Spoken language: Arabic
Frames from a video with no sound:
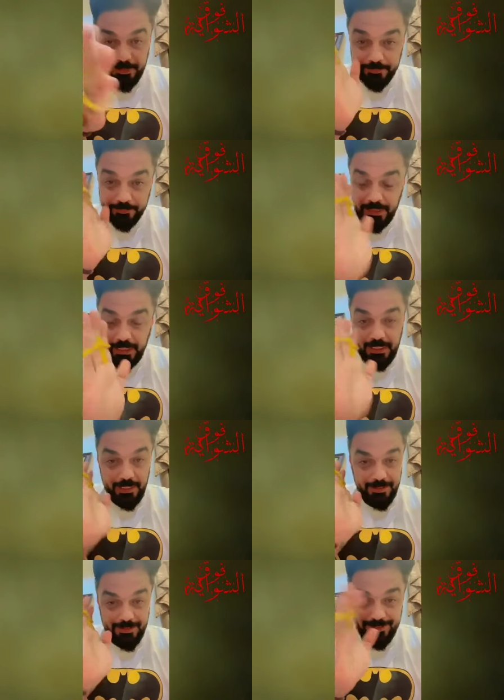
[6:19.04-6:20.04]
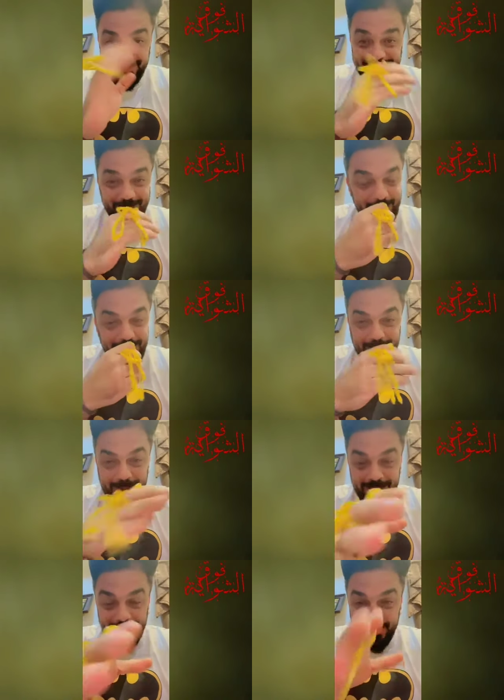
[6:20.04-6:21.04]
بركة والله
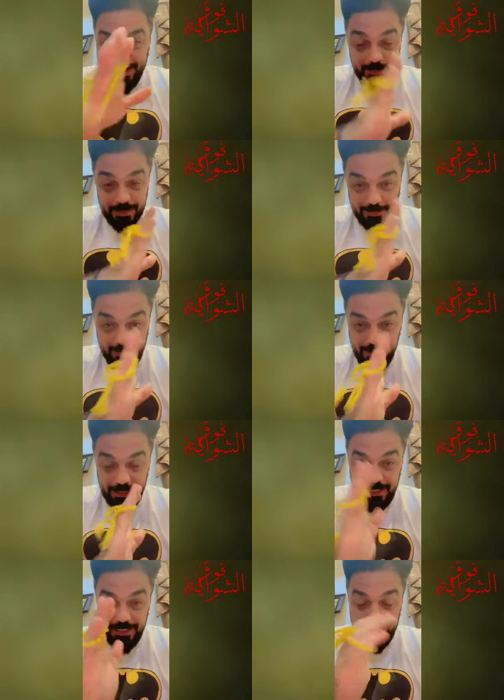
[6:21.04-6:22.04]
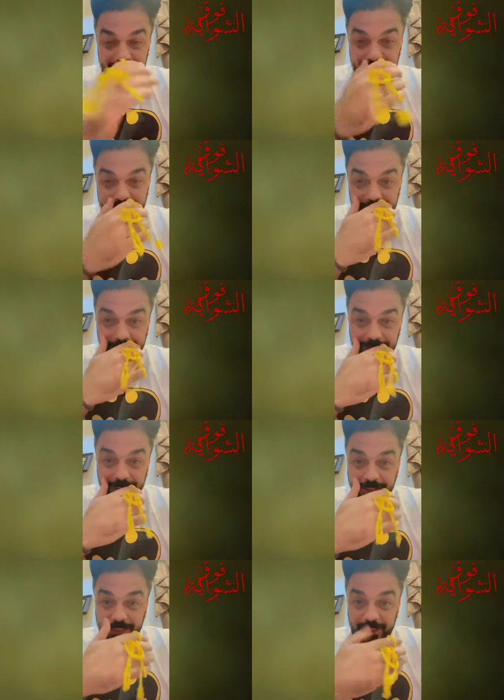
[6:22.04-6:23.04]
بركة بركة ما صفتوا لي حتى حاجة
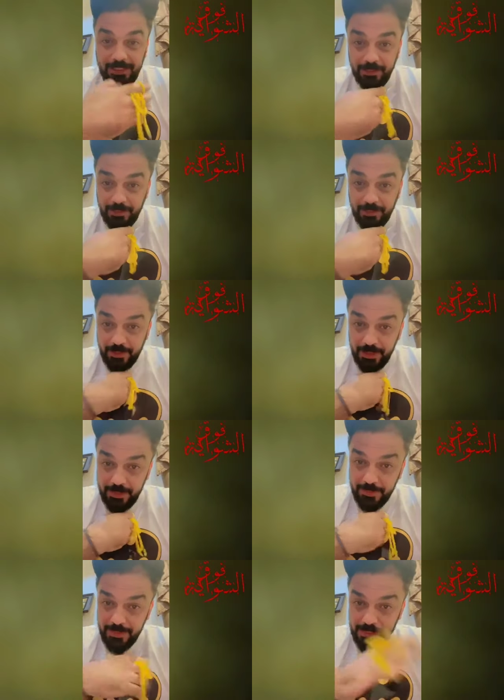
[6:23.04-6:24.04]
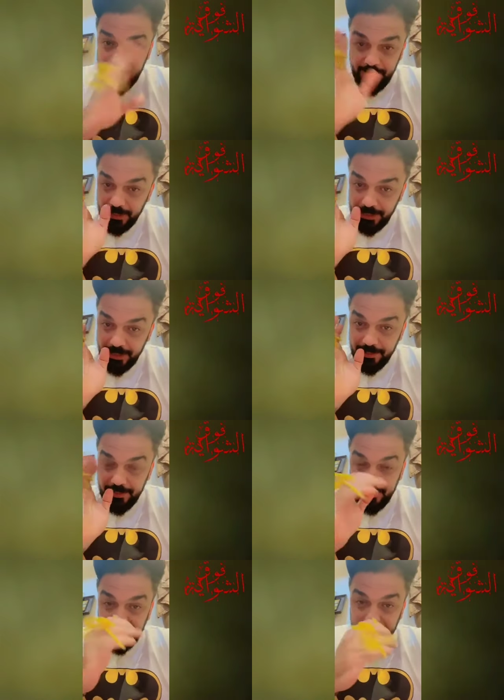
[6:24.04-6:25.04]
لأنه أنا من الناس اللي ما نقدرش نسكت